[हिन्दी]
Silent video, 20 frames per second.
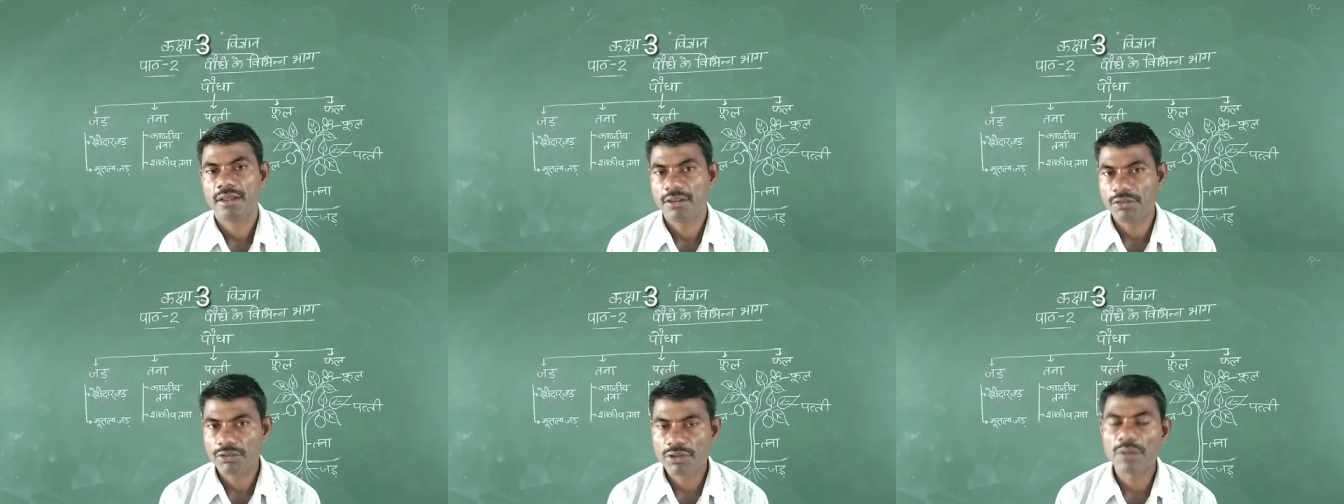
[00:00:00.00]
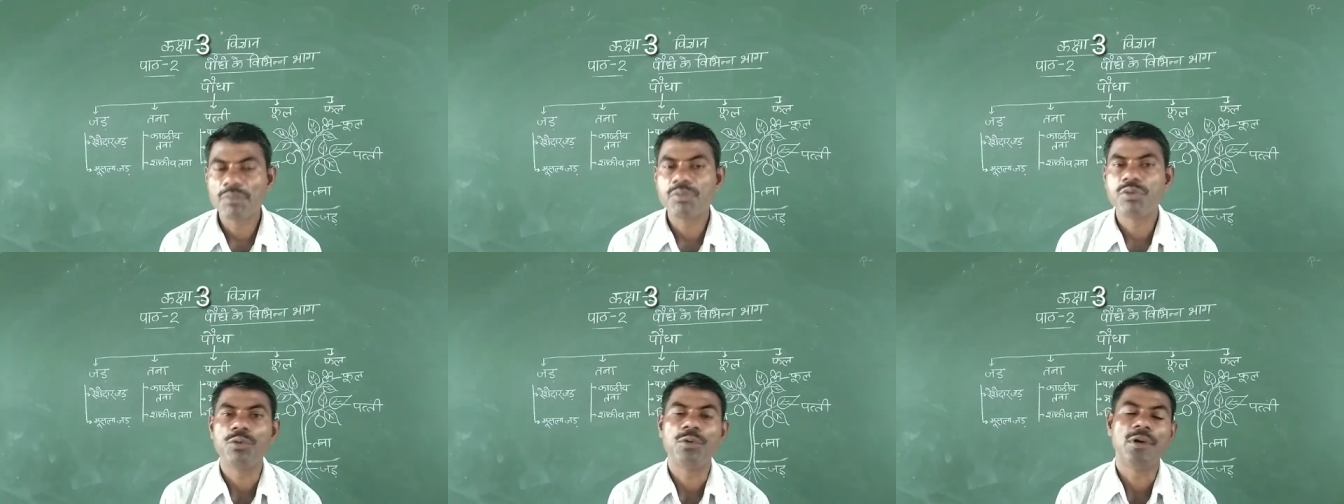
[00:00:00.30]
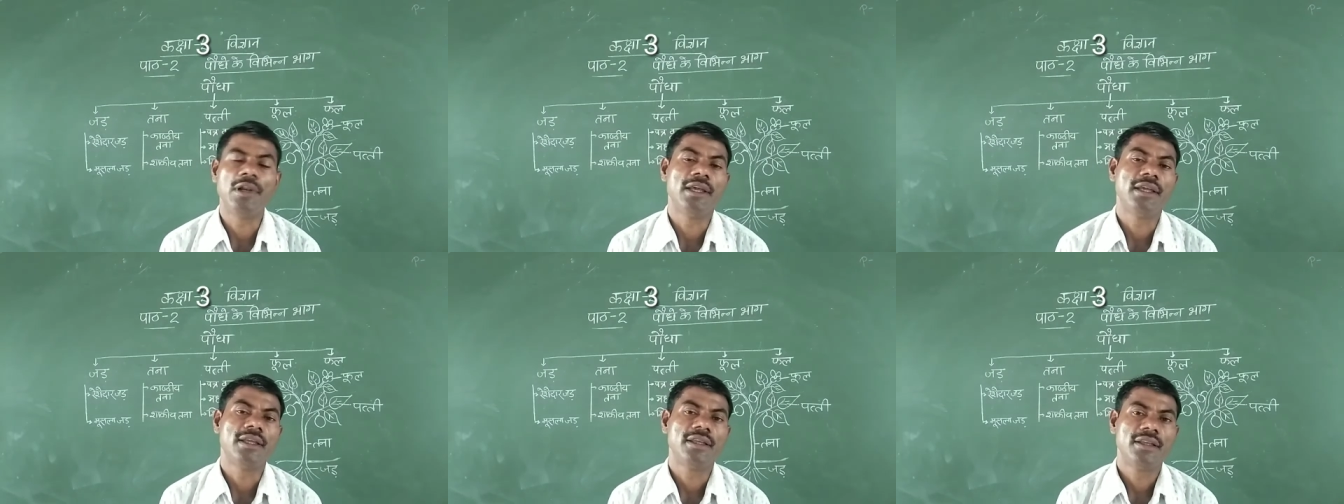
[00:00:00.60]
ये उसका
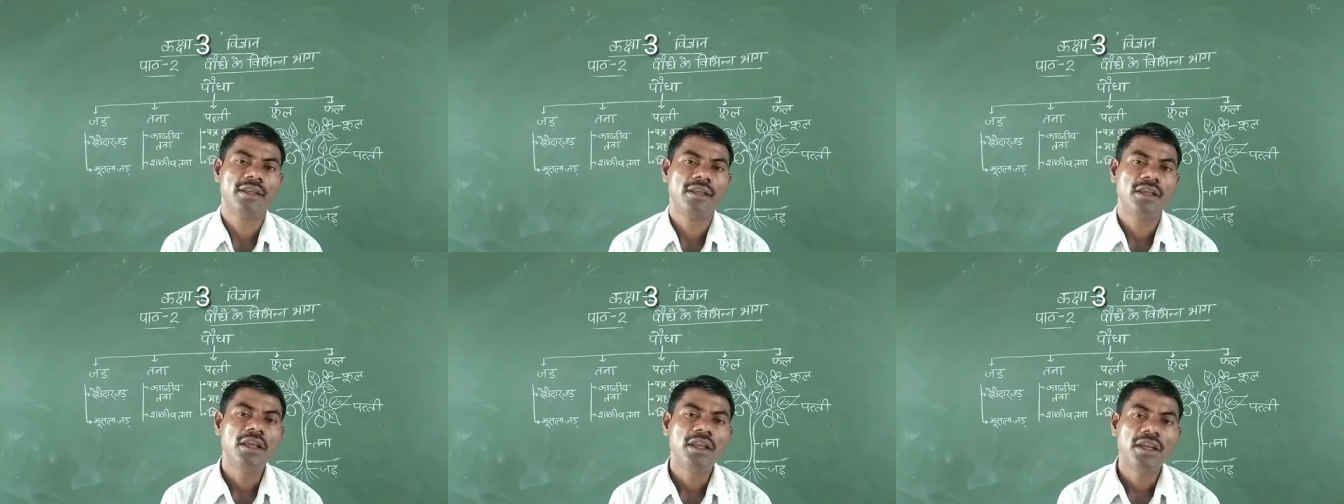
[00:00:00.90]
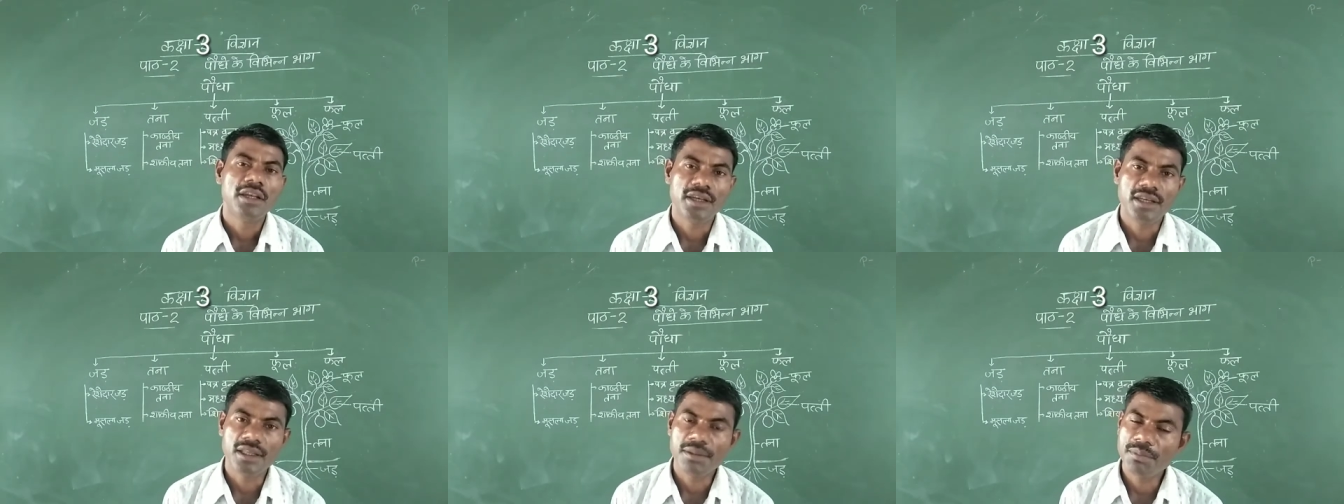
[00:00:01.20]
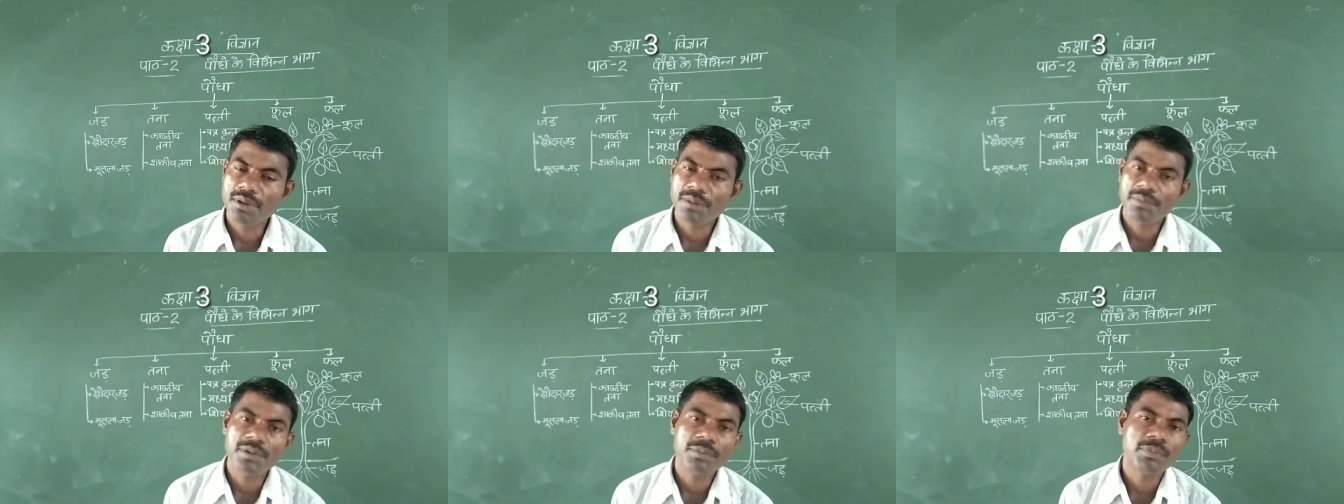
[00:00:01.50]
फूल है नीम
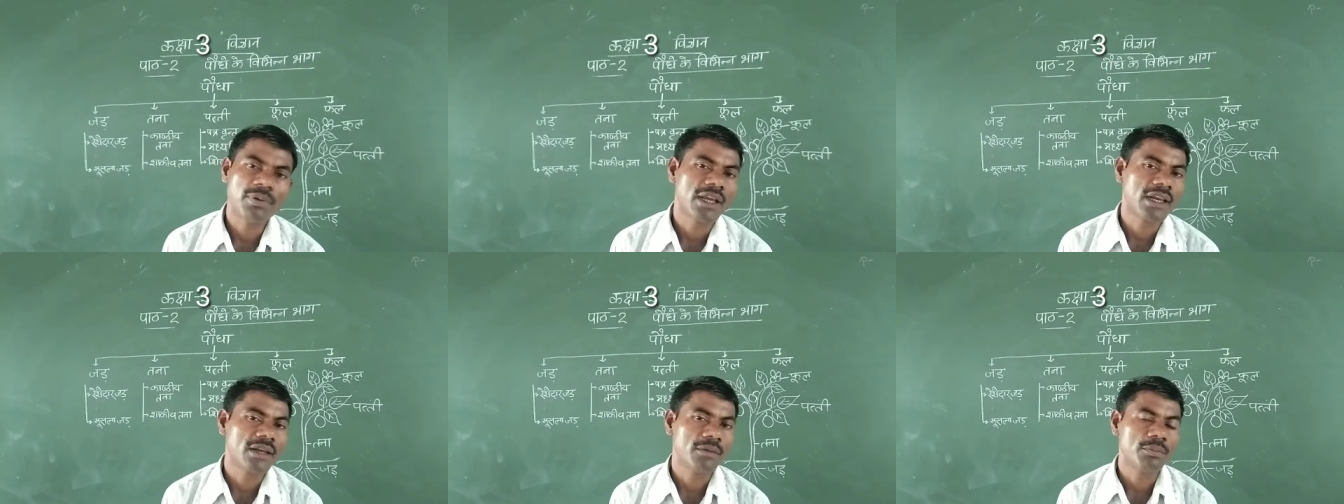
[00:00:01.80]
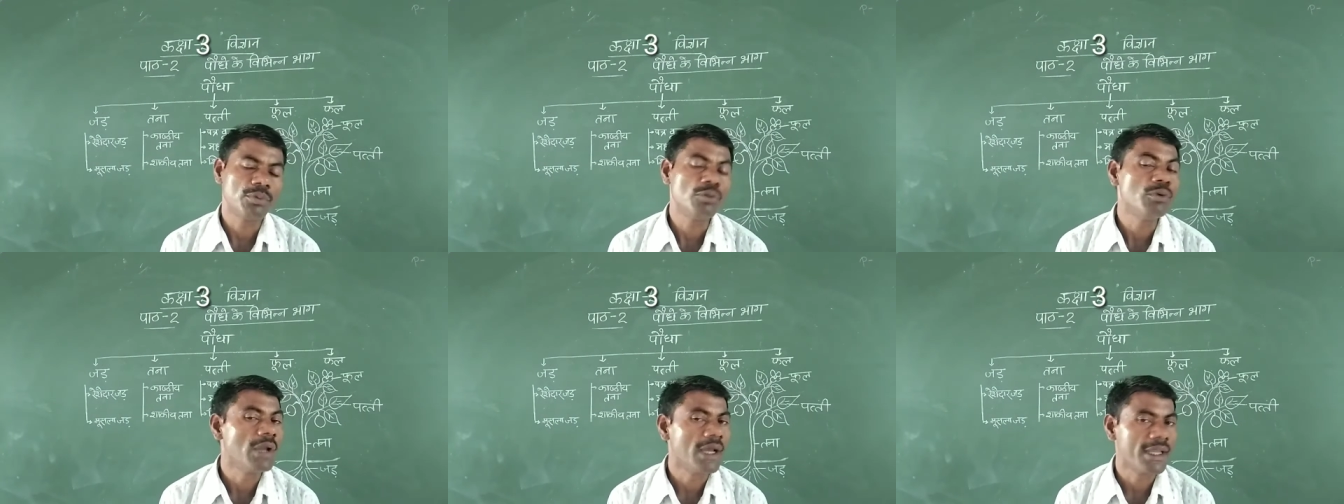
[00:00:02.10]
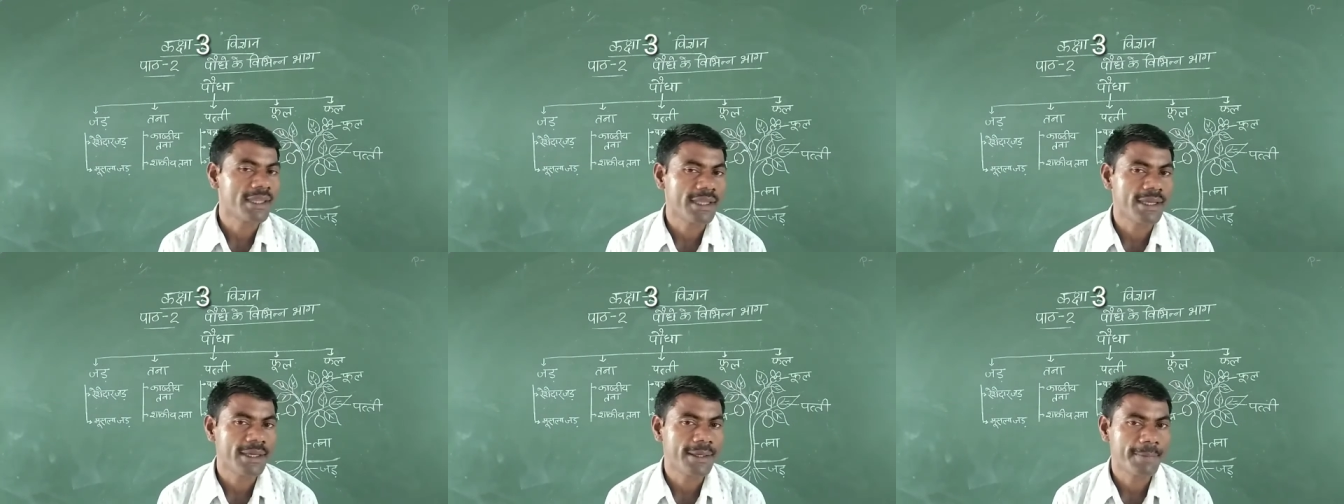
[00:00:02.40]
में भी फल फूल
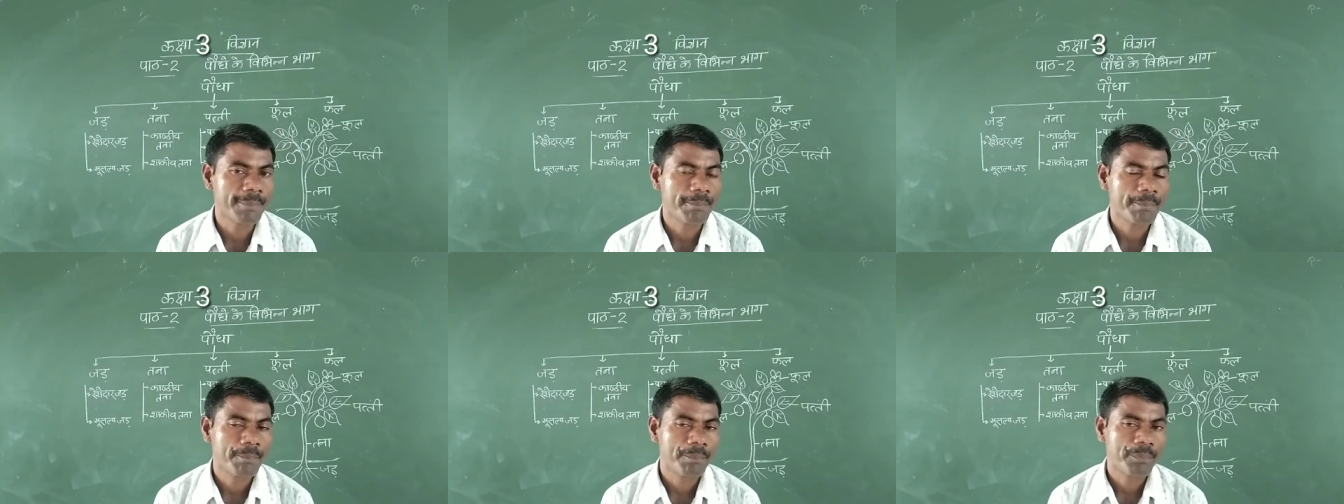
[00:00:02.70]
आते हैं